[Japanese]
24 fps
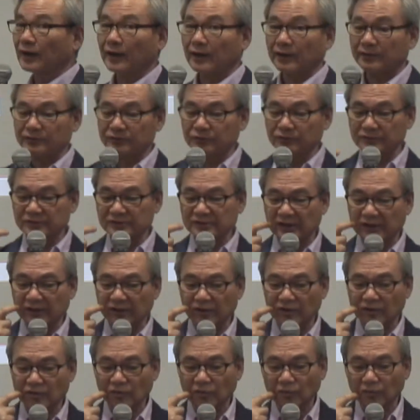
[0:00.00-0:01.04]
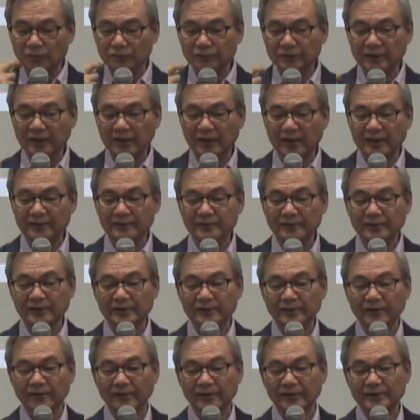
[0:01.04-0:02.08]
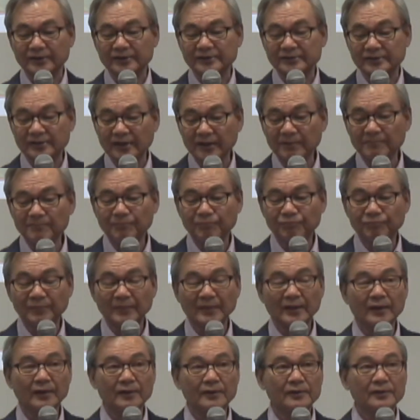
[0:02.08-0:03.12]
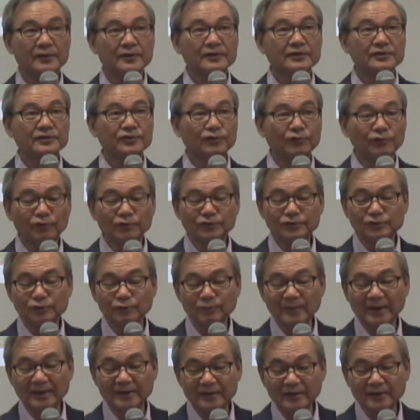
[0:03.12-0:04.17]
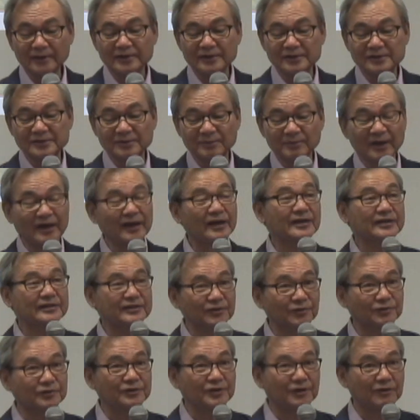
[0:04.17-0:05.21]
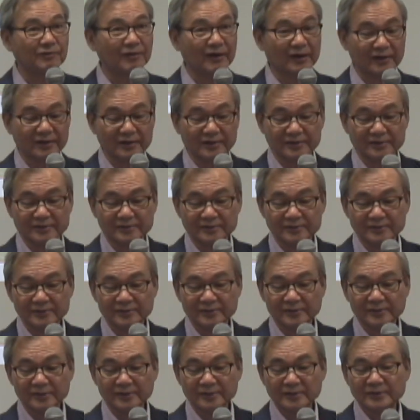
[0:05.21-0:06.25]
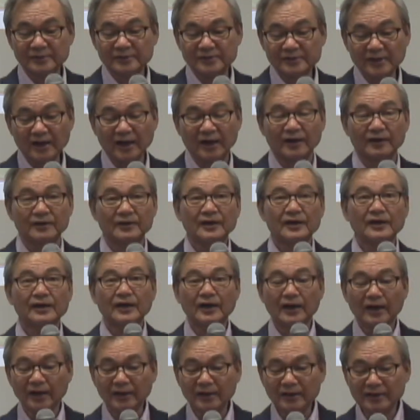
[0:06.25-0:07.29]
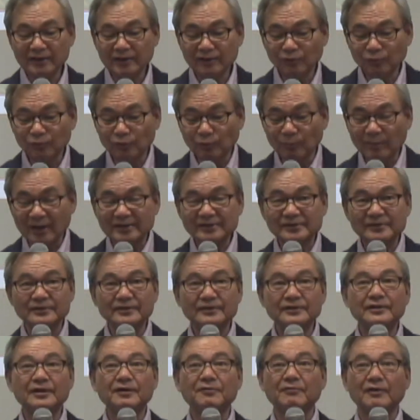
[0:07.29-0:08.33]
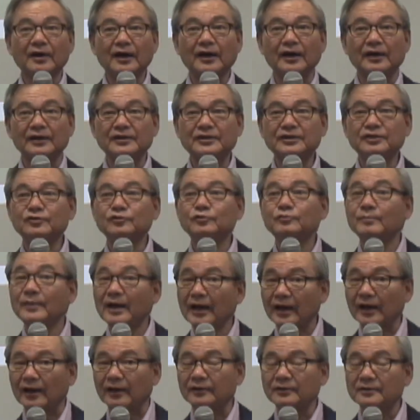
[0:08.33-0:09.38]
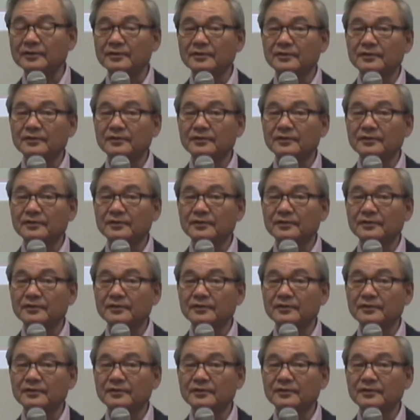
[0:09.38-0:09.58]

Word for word: が13個並んでいたわけですねそのそばでイエス様は話をしてるわけですさあカリオの祭りでは昼間